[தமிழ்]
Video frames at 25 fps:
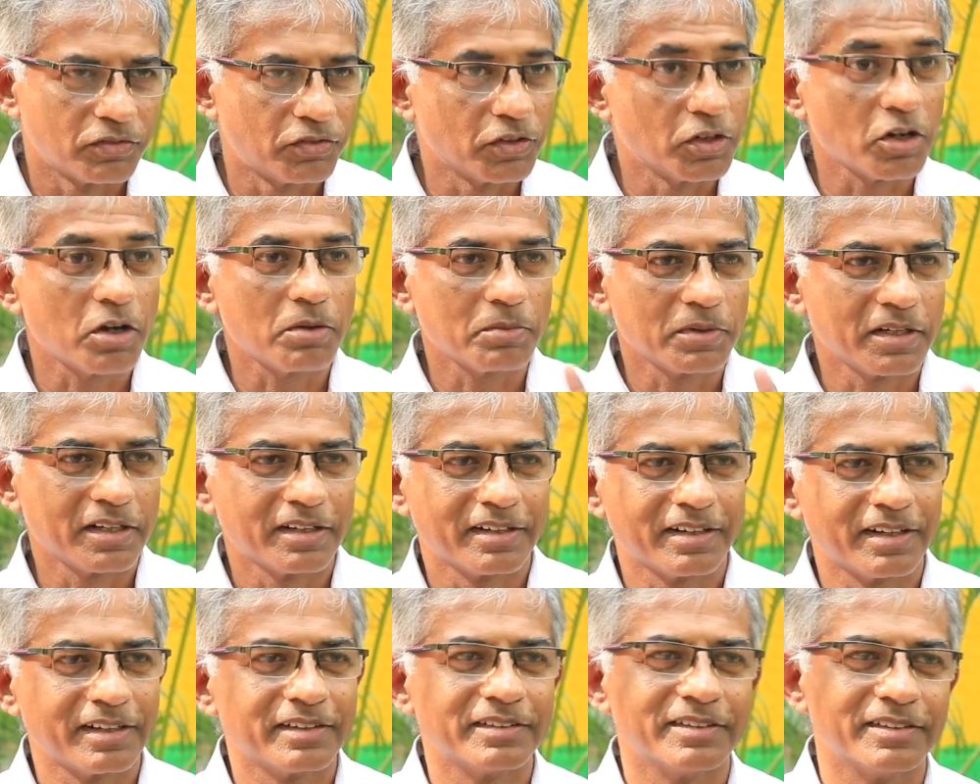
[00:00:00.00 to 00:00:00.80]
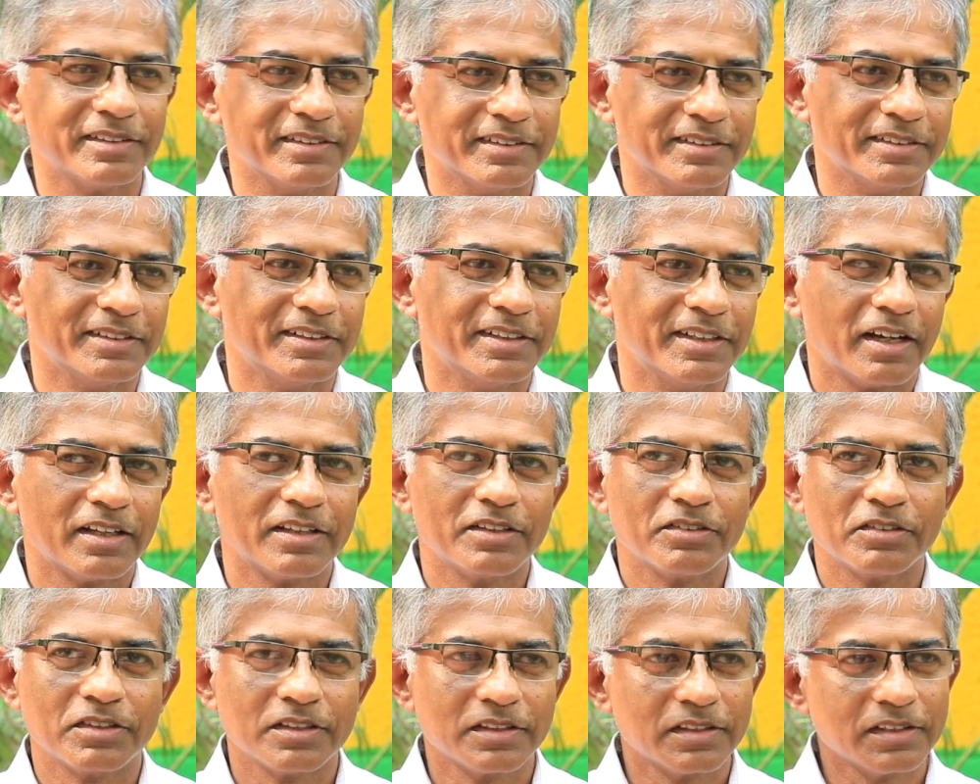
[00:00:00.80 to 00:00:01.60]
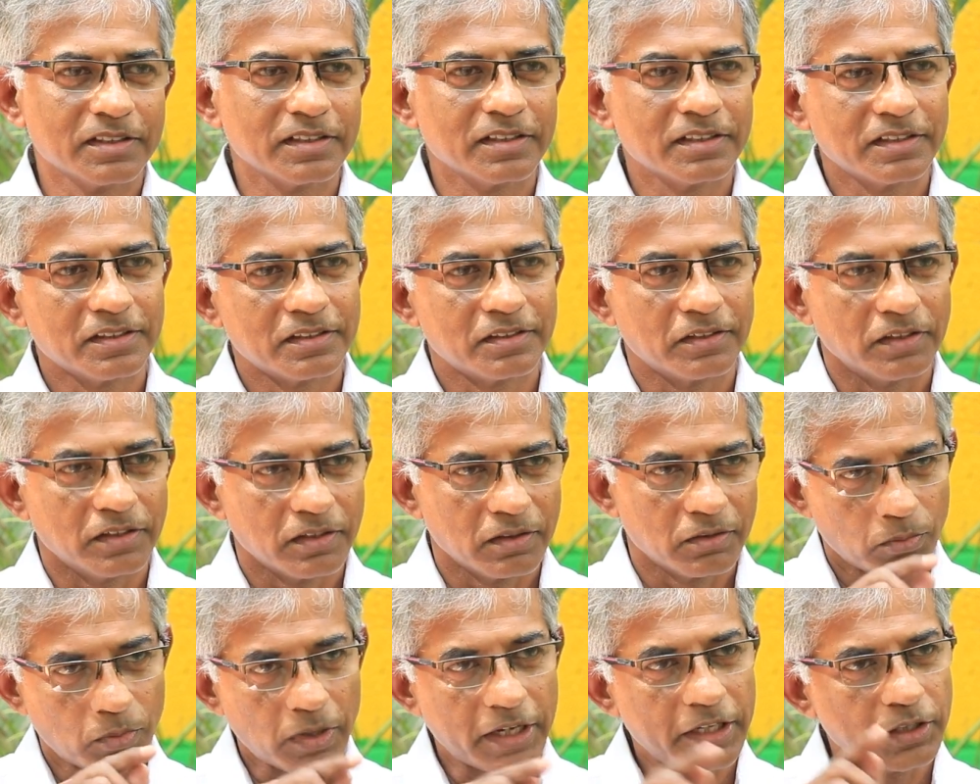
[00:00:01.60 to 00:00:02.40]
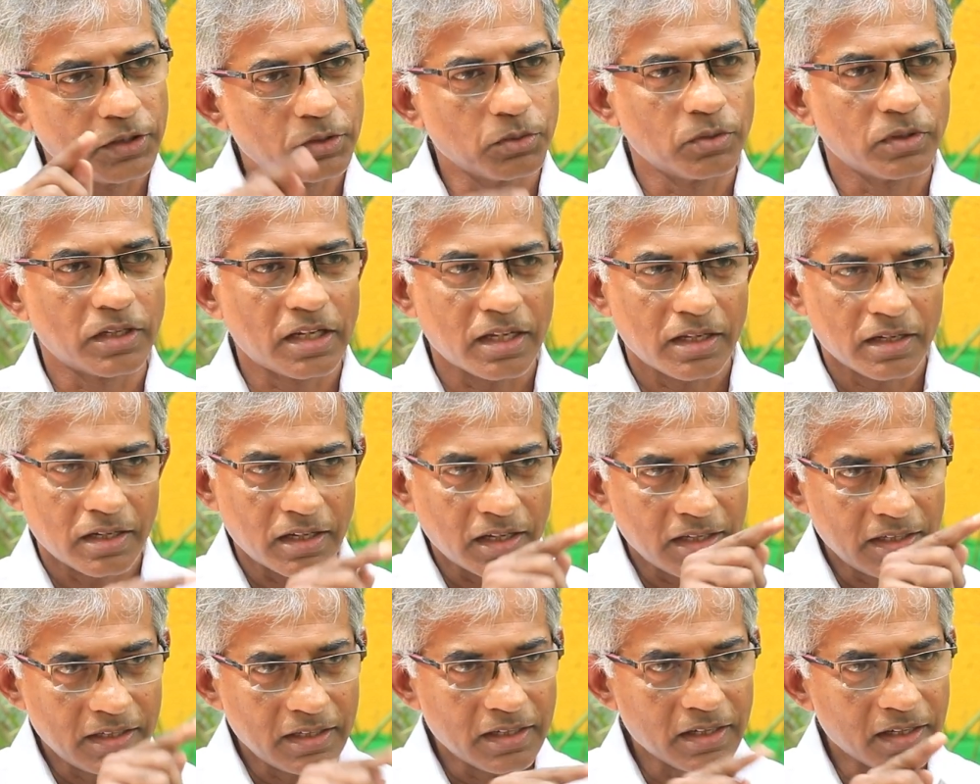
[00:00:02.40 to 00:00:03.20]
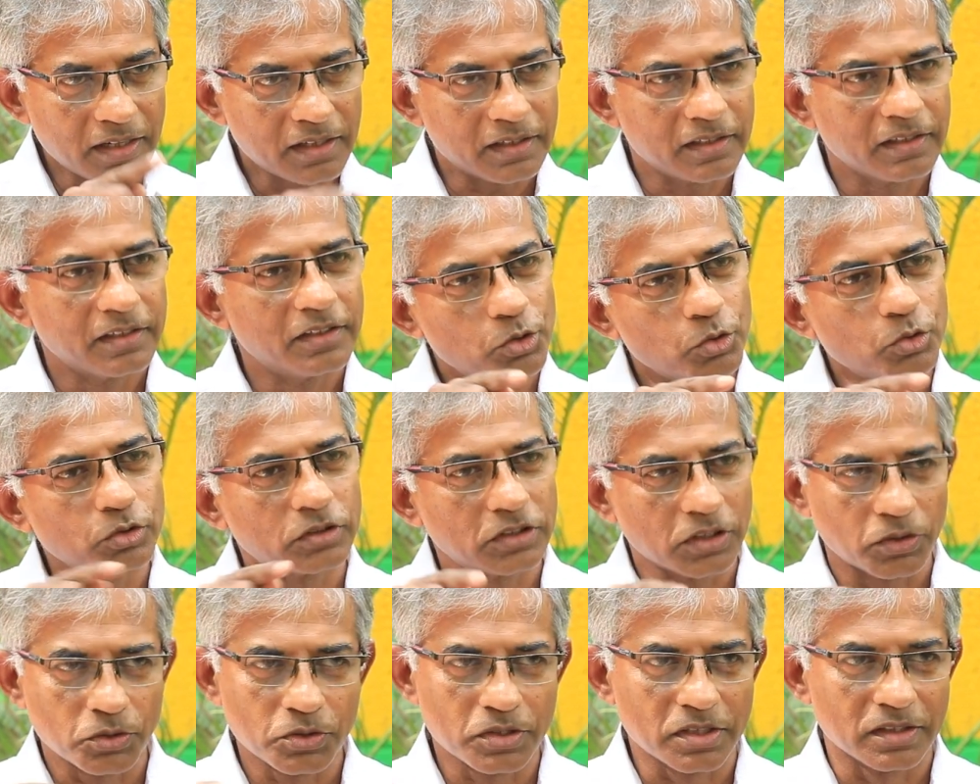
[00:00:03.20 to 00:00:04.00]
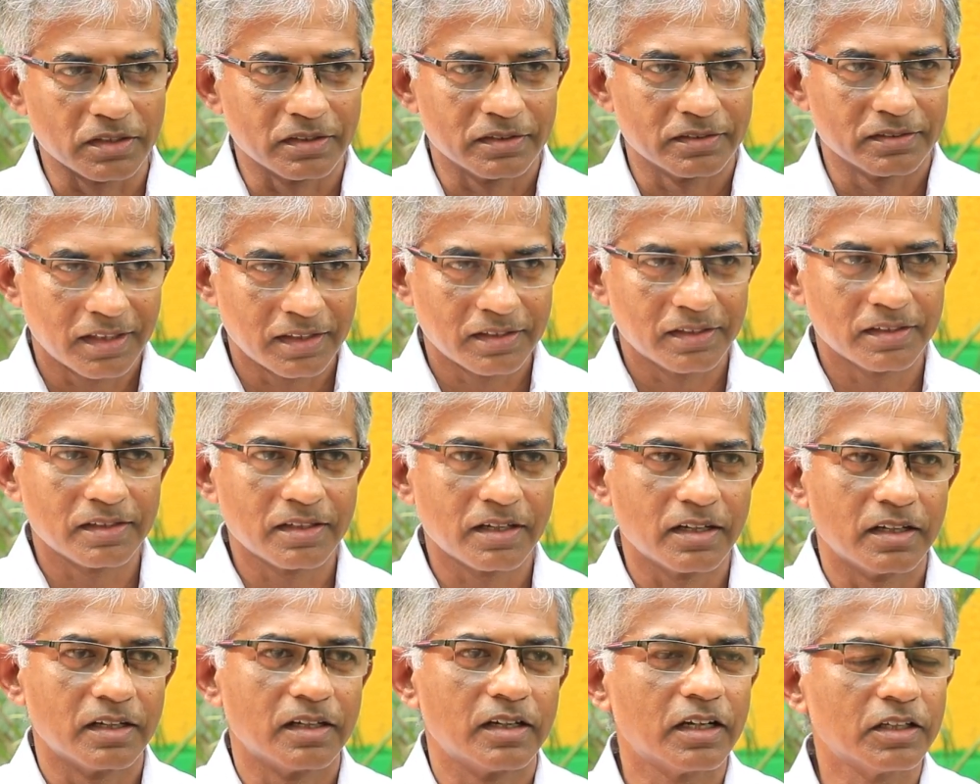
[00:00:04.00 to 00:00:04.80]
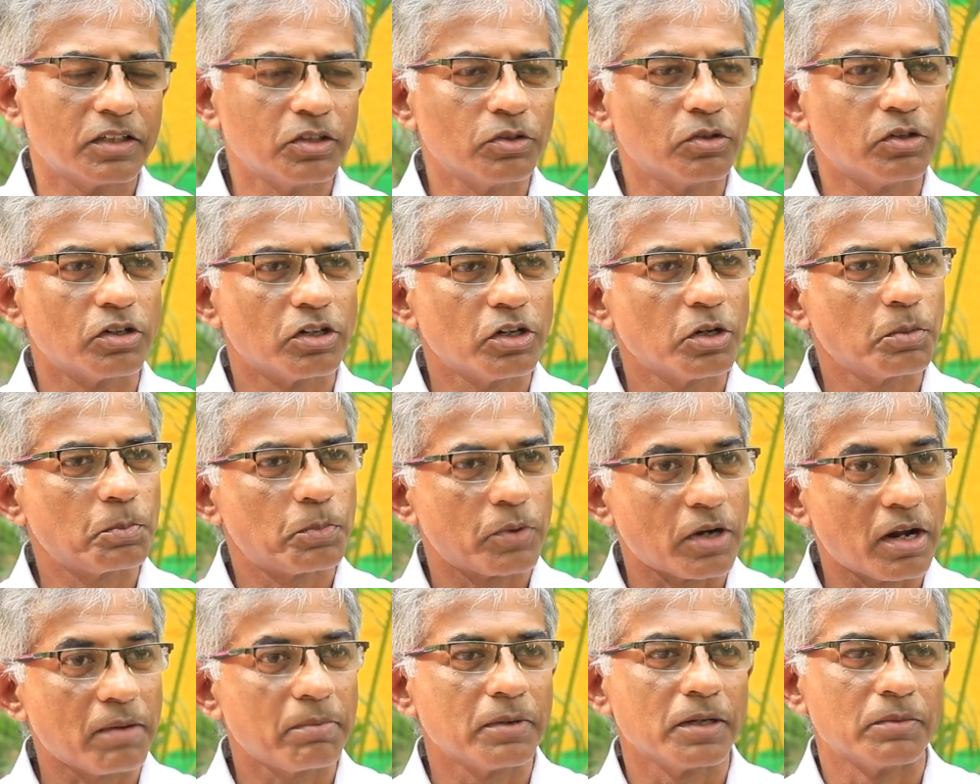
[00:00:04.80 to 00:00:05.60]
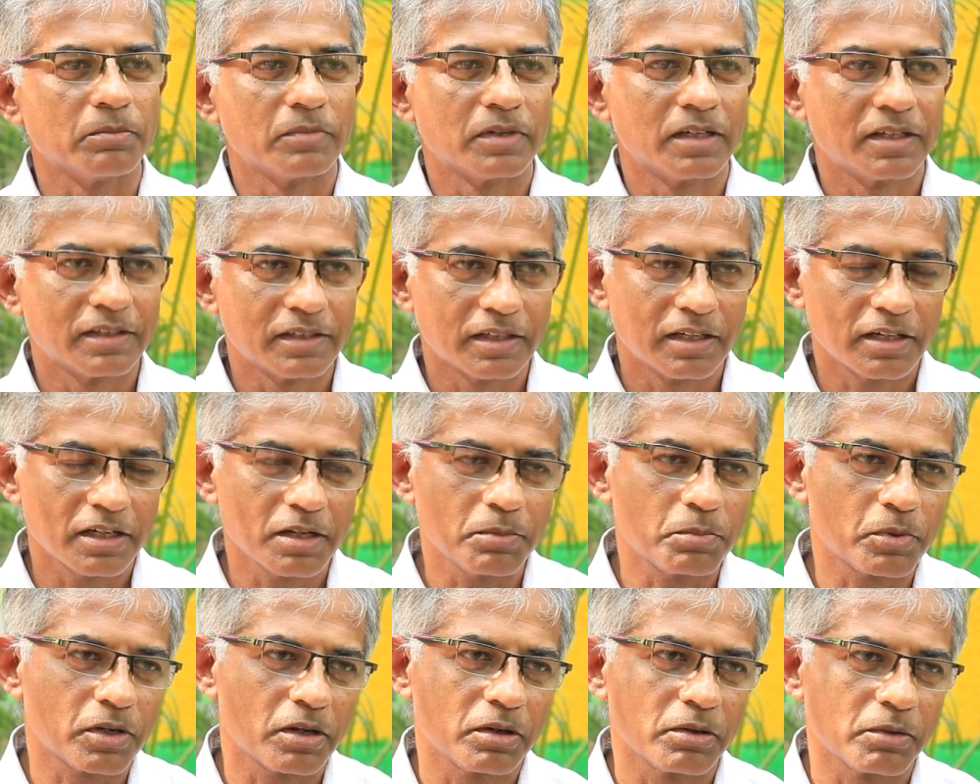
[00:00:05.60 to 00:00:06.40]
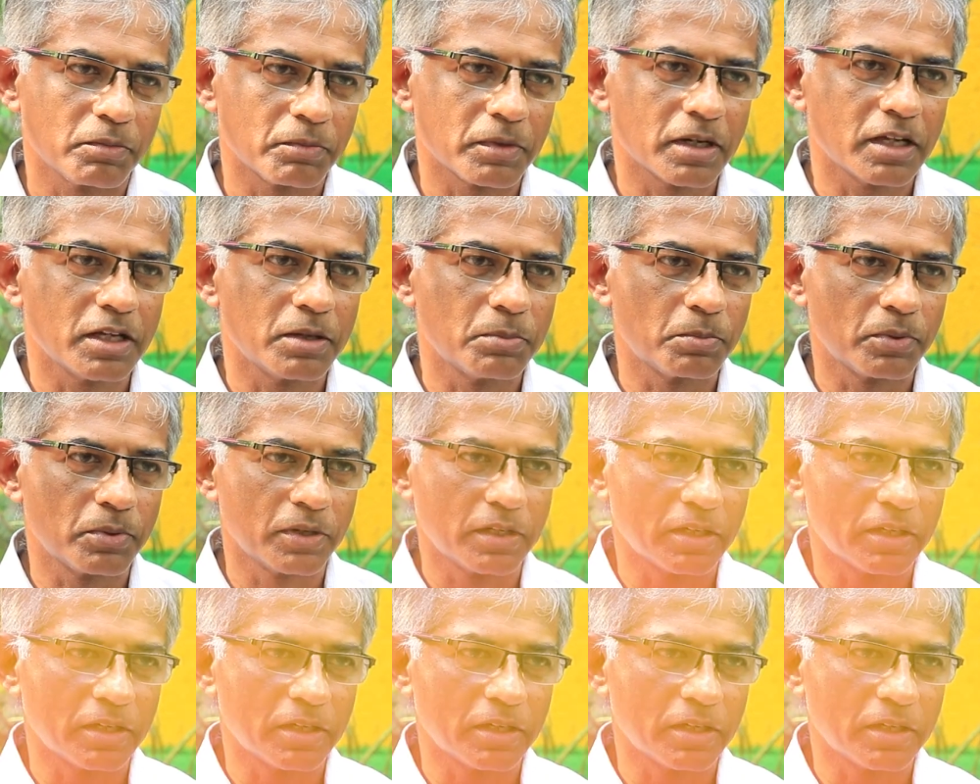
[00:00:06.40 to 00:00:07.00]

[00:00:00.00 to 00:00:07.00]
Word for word: ஃபினாமினன் நடந்தது அது வந்து ஒய் டூ கேனா இயர் டூ தௌசண்ட் அதுதான் அது ஒரு ப்ராப்ளம் அது என்ன ப்ராப்ளம்னா